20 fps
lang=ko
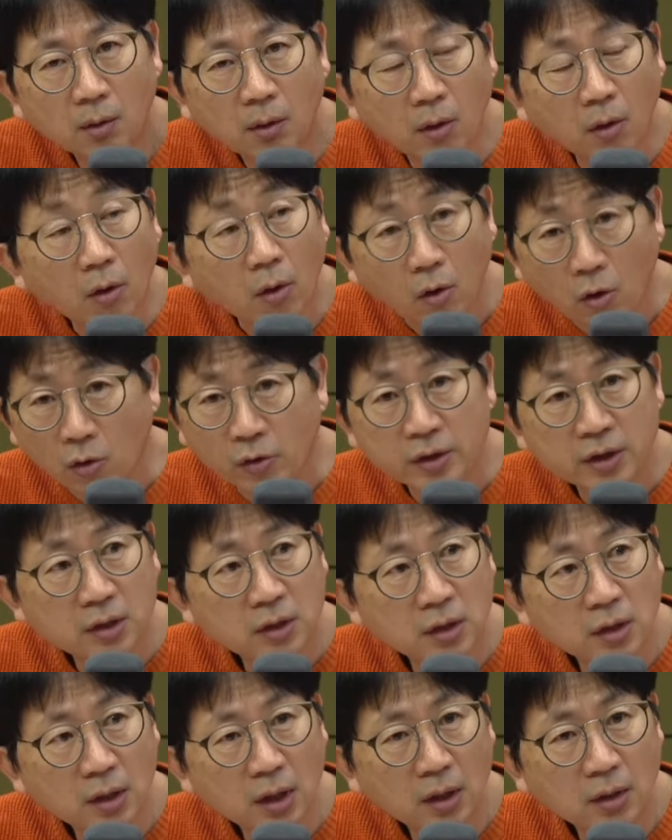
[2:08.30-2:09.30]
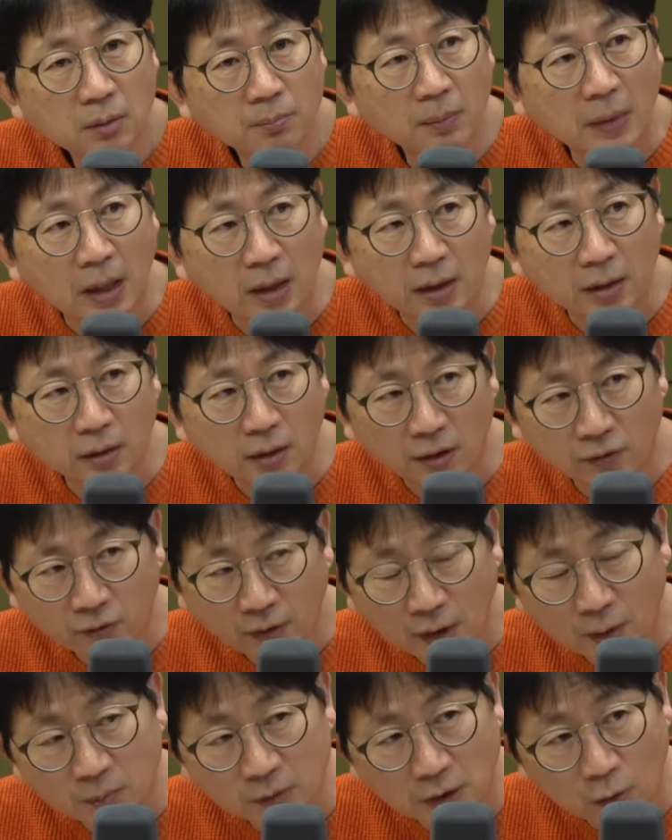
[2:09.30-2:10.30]
어, 어린이라는 말에 대해
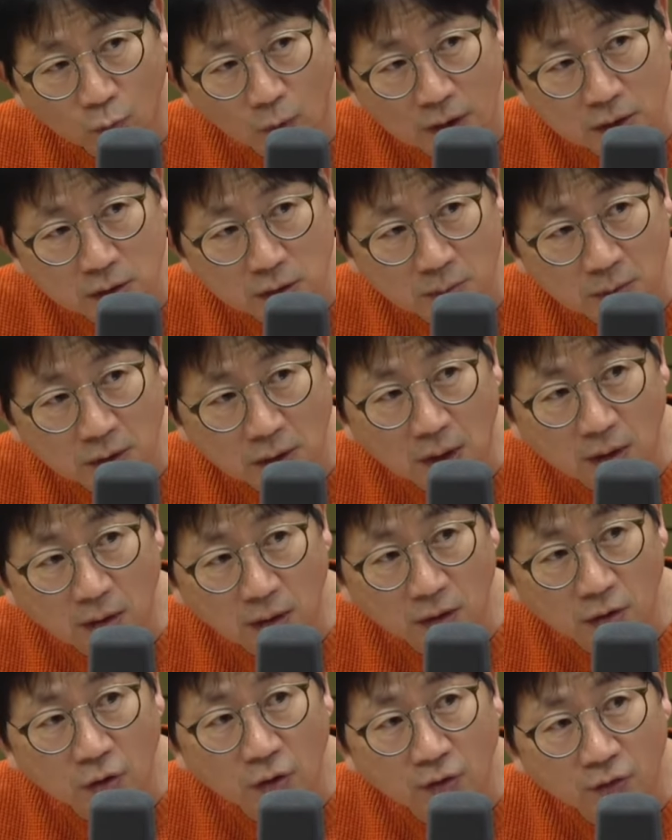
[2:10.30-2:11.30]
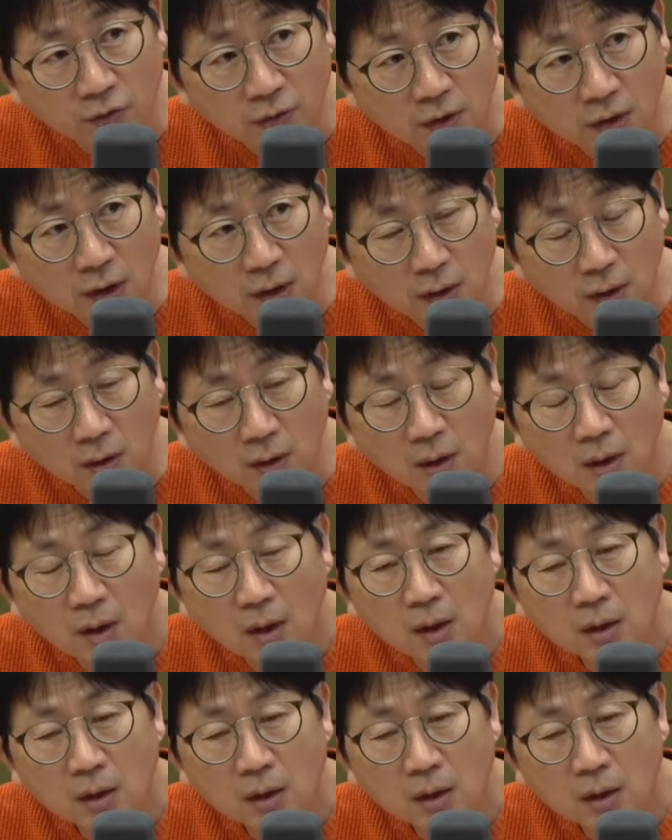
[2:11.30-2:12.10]
사람들이 관심을 갖게 되었으니 네.